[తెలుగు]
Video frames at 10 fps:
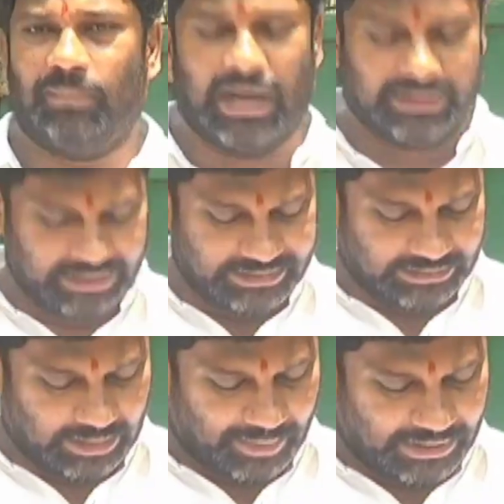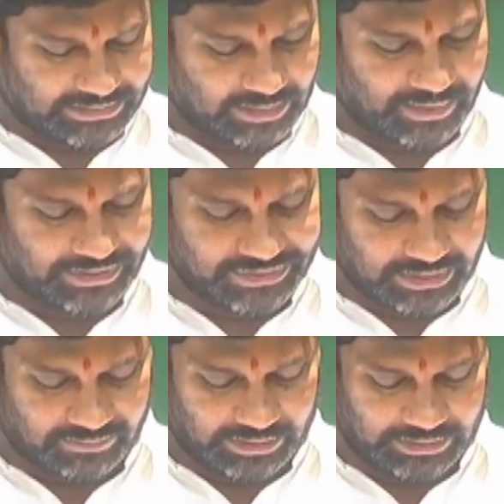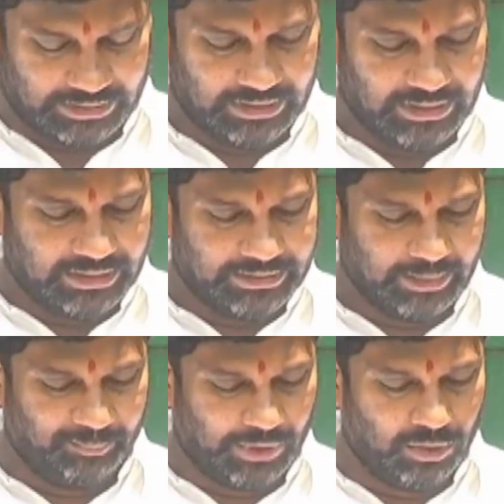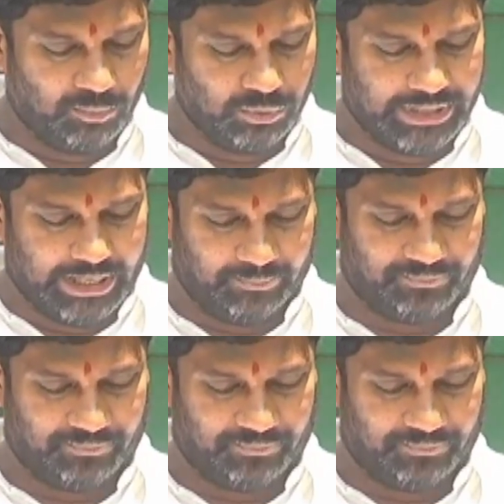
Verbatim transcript: భారతీయ జనతా పార్టీకి సంబంధించినటువంటి ఎంపీలు ముందే